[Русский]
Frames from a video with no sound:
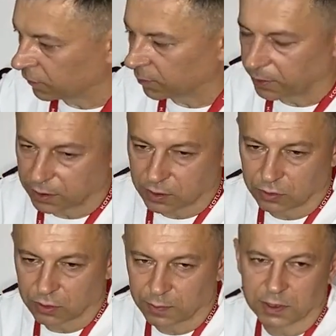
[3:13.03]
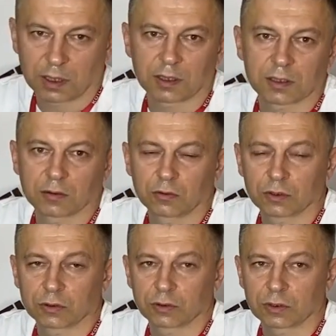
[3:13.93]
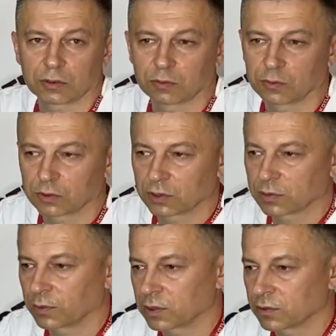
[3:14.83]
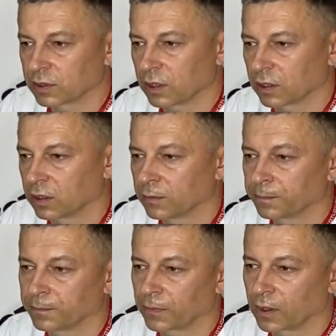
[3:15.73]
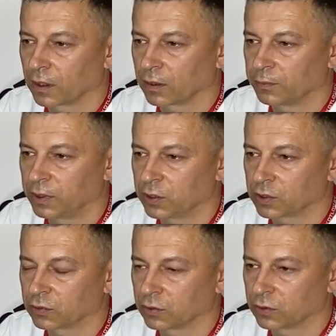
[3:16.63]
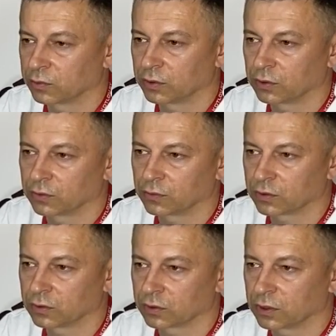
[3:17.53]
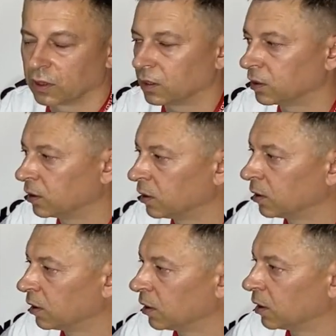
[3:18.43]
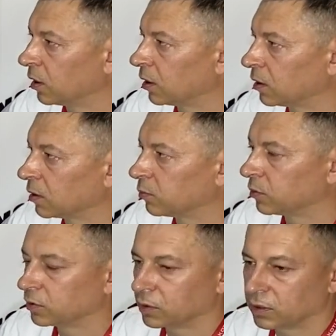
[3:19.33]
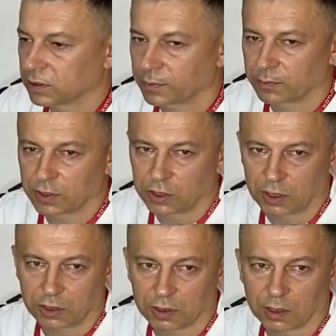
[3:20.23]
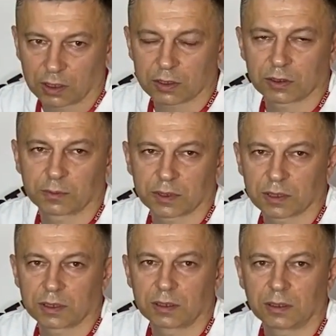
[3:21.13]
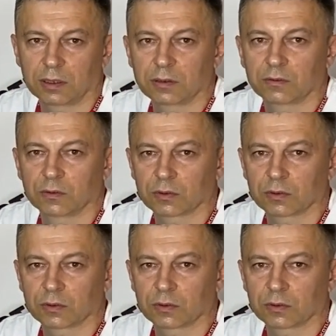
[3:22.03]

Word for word: в комплекте идет специальная заглушка, то есть можно использовать как а, печь, которая берет воздух для а, работы из помещения, также подсоединить